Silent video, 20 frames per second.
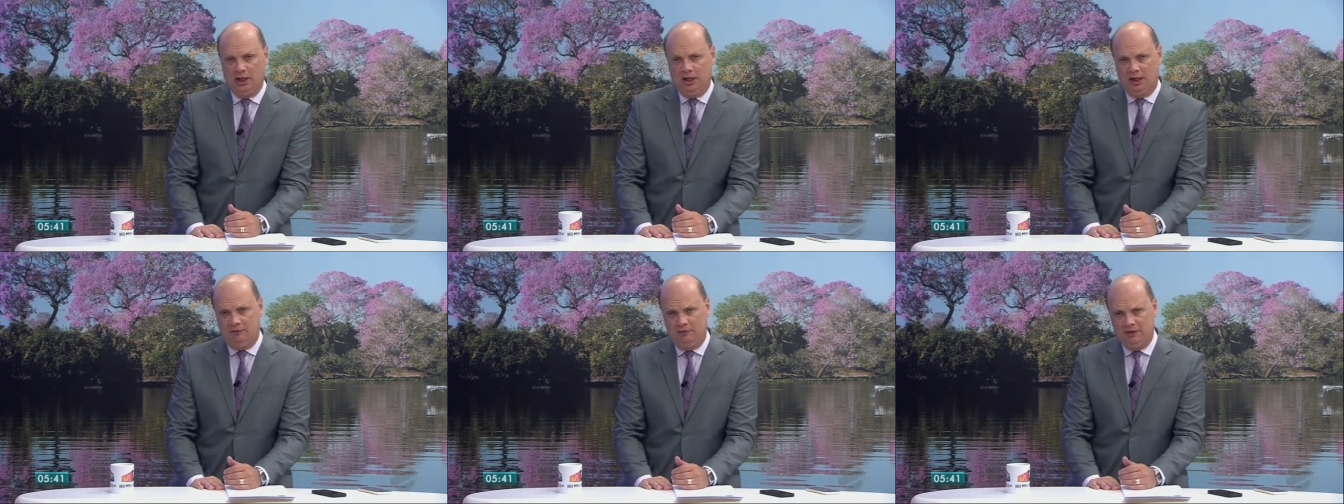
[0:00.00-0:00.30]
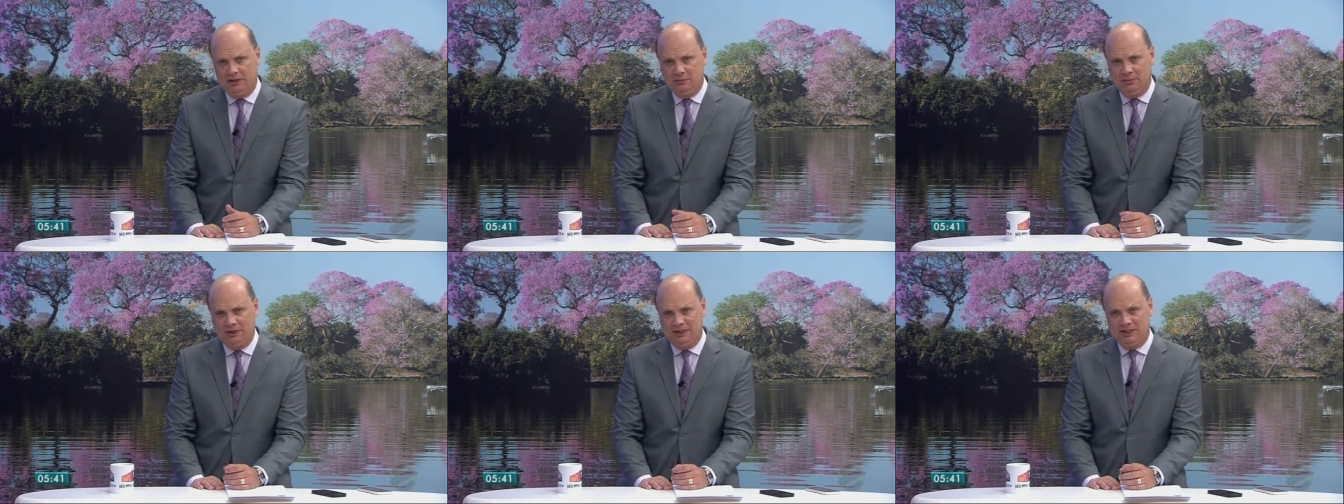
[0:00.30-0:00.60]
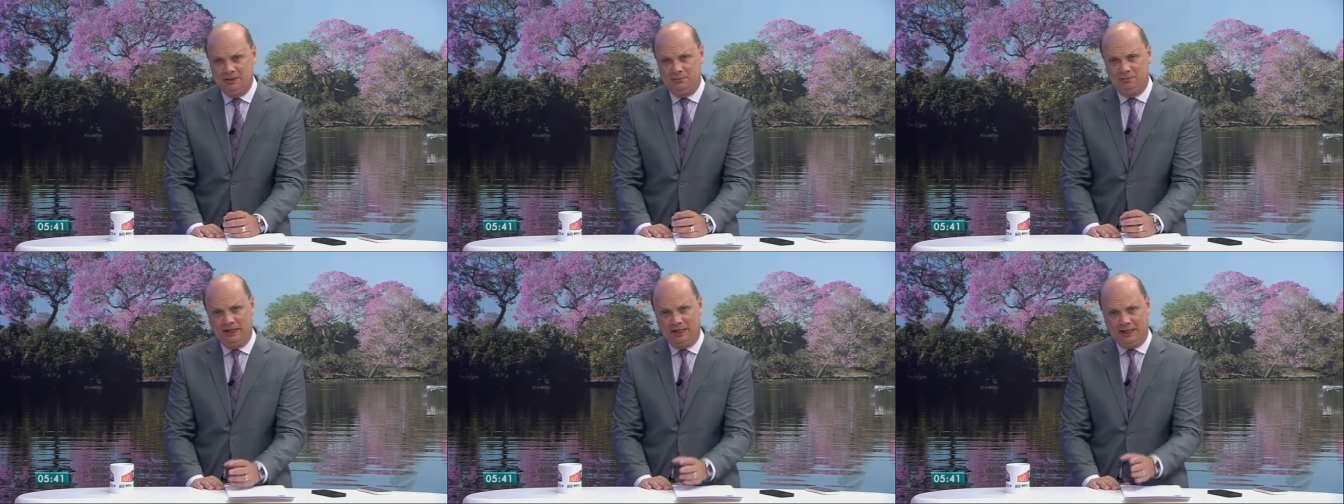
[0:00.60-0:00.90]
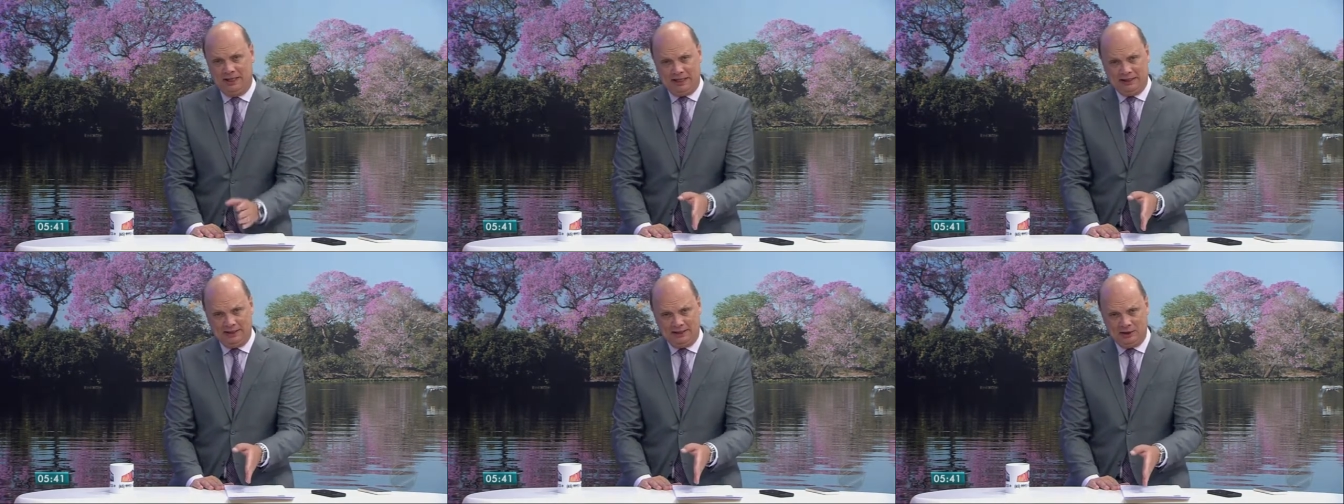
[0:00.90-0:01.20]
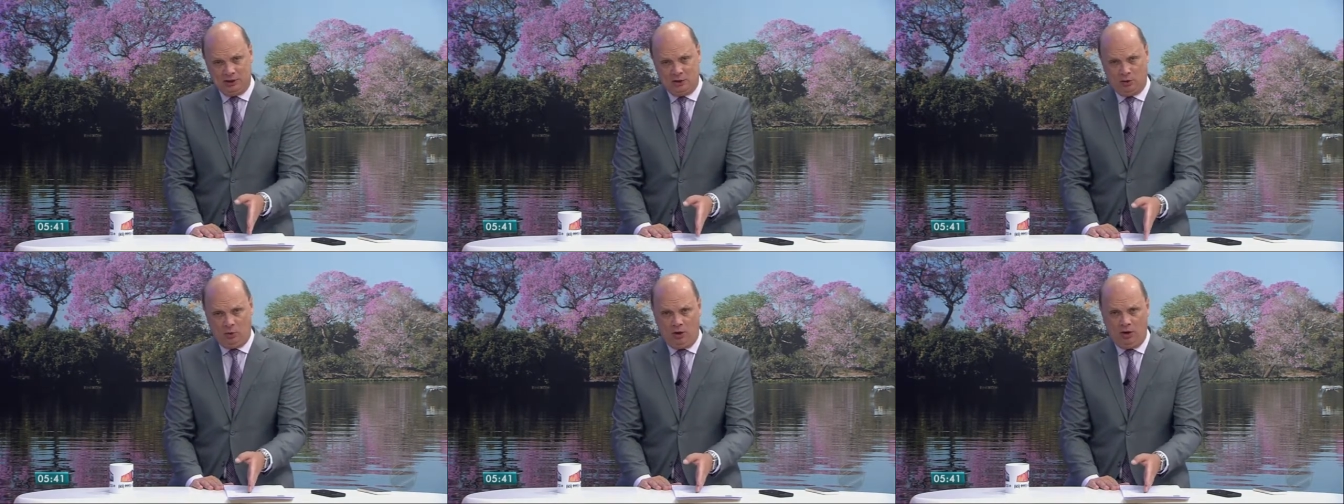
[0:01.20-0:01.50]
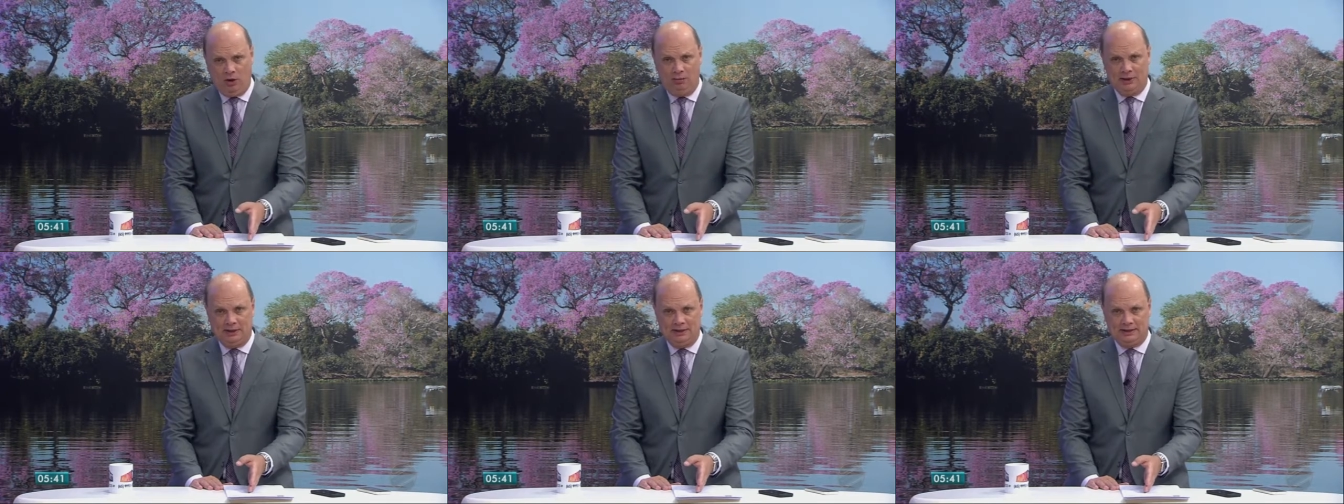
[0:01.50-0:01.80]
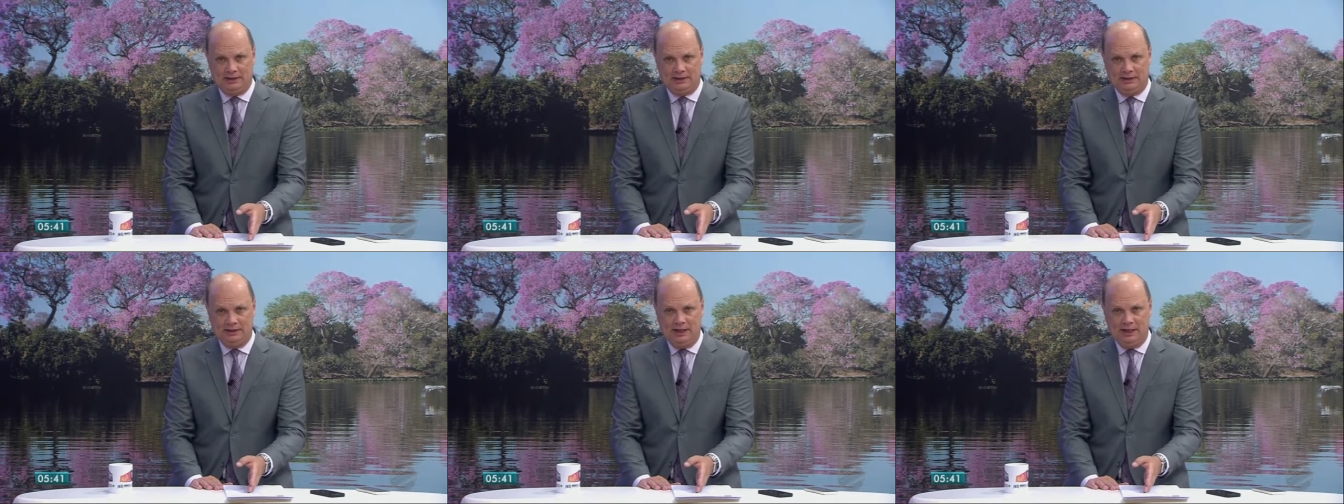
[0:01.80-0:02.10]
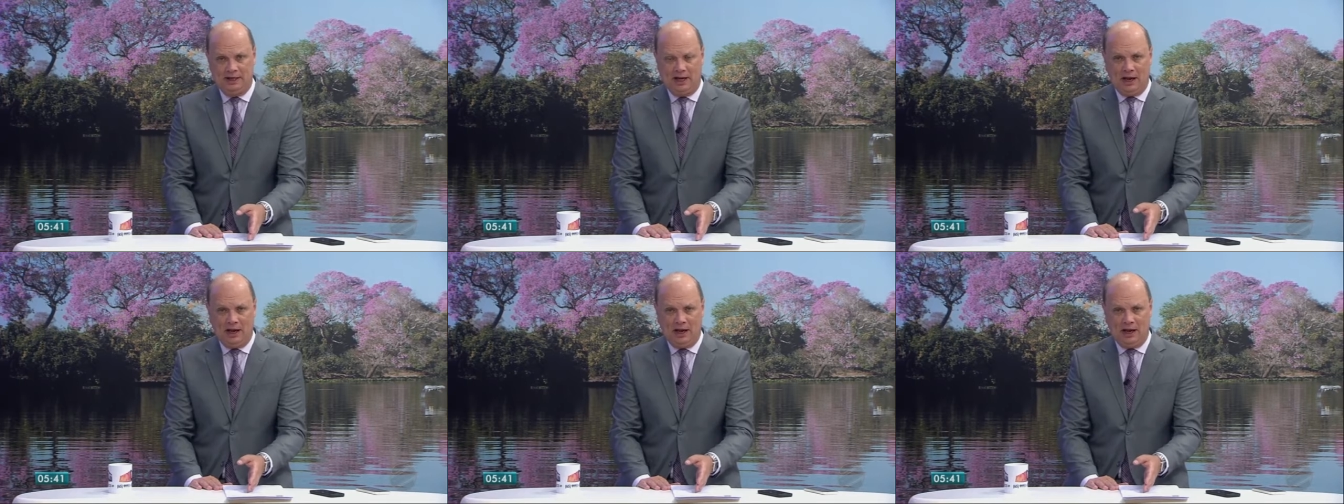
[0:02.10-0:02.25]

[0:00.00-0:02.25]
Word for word: vítimas de picada de cobras.